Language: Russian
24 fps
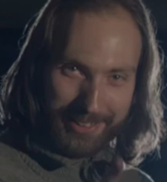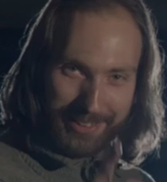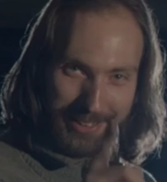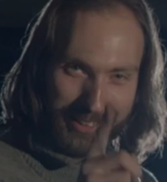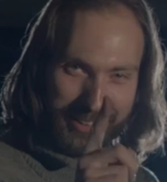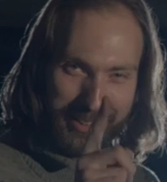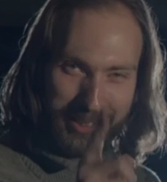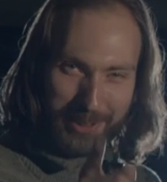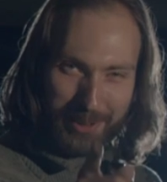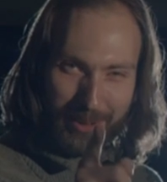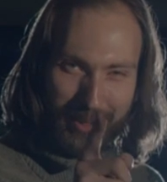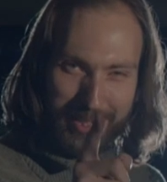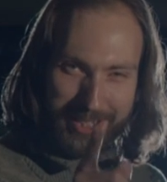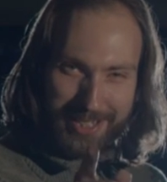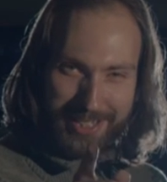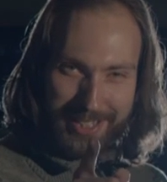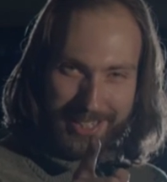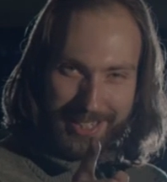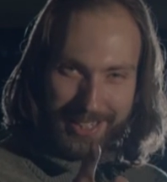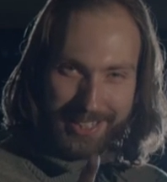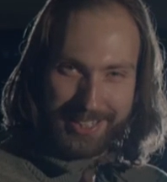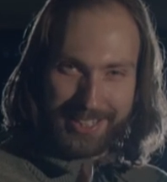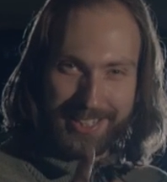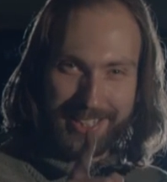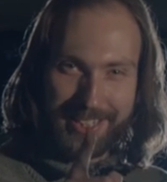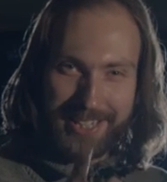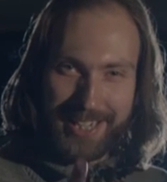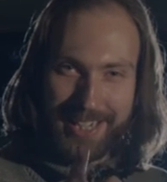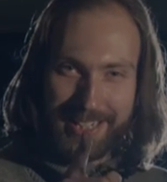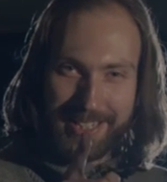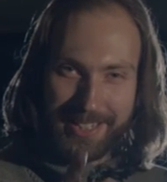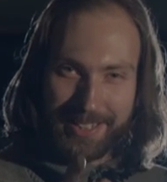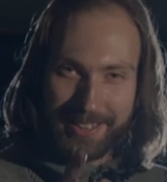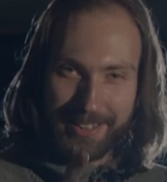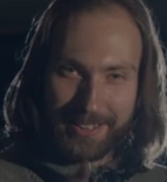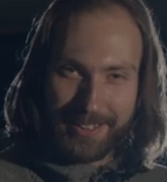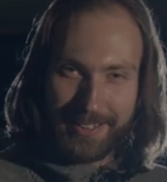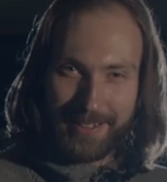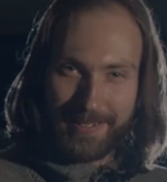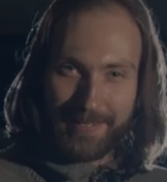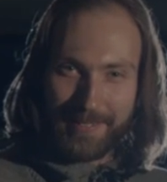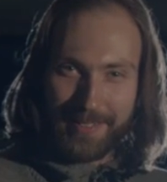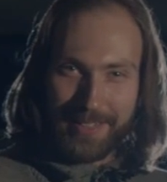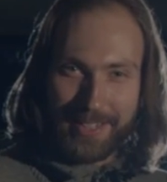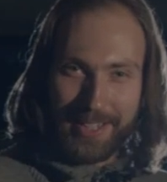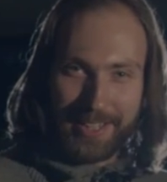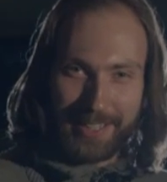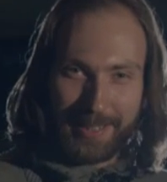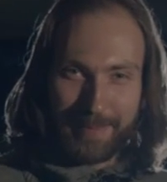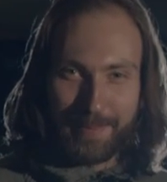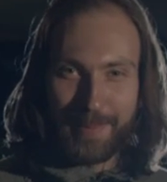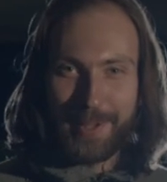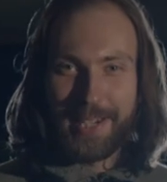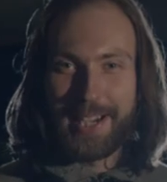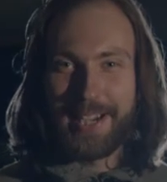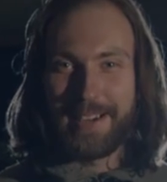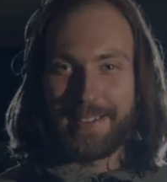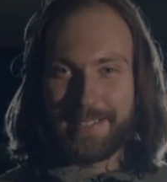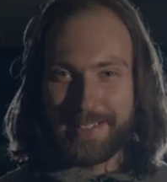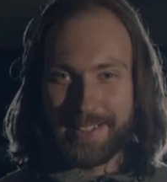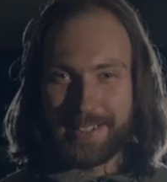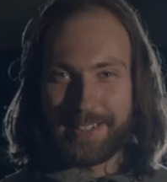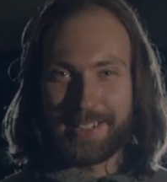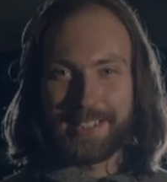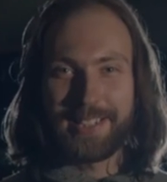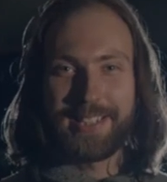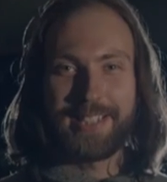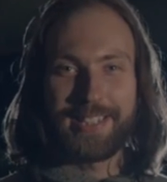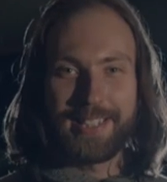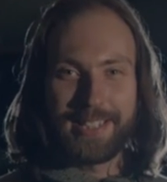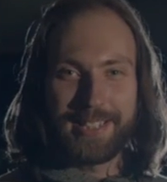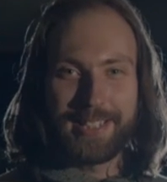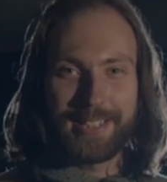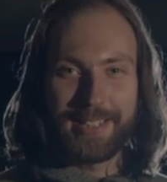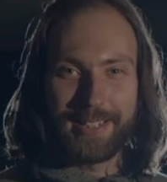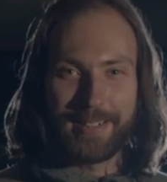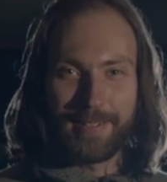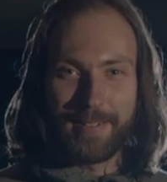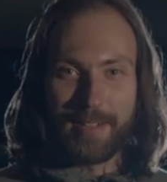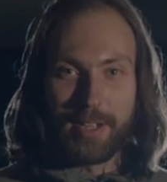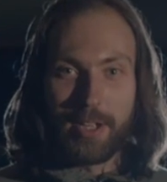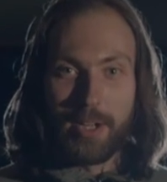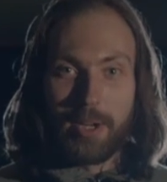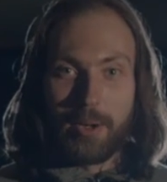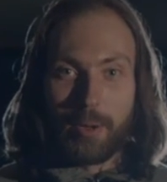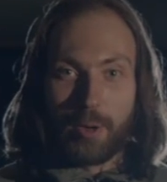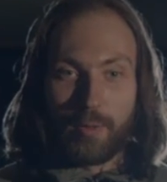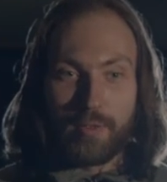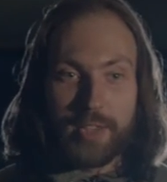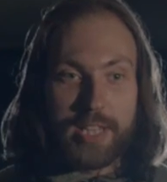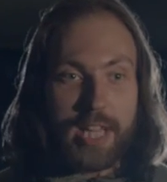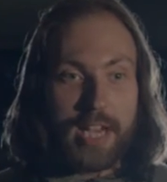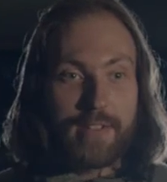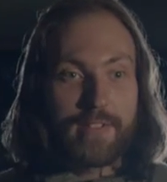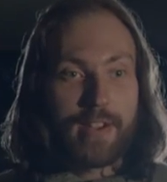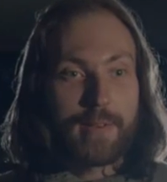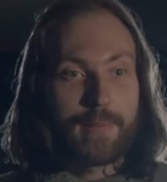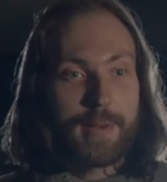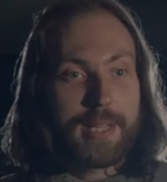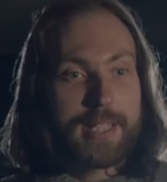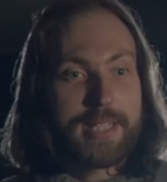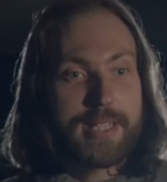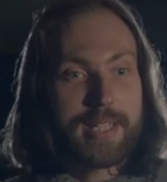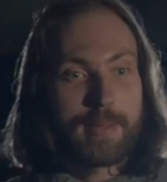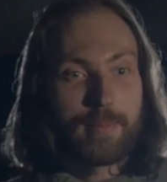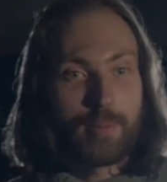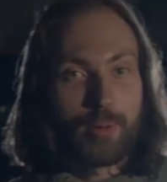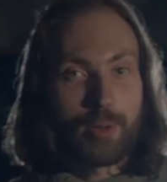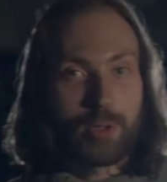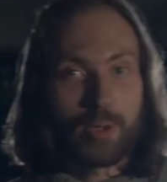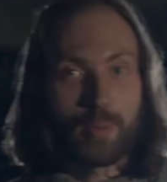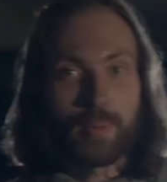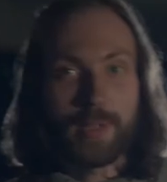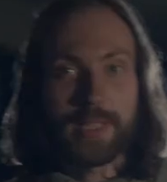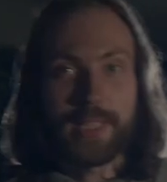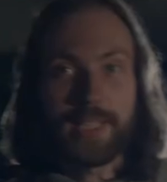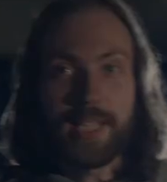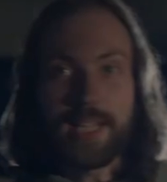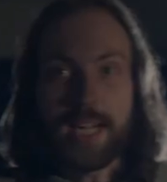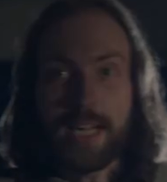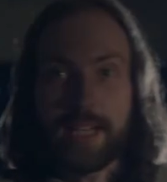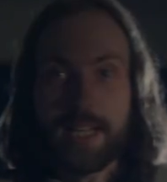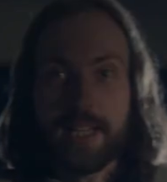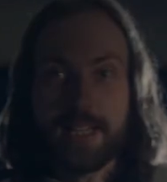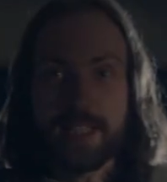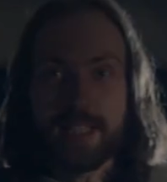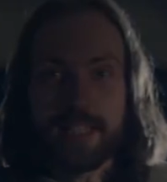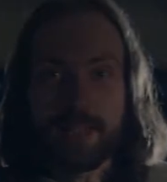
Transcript: трясешься, россиянин? Это правильно, трясись. Увидав их пред собою, поселянин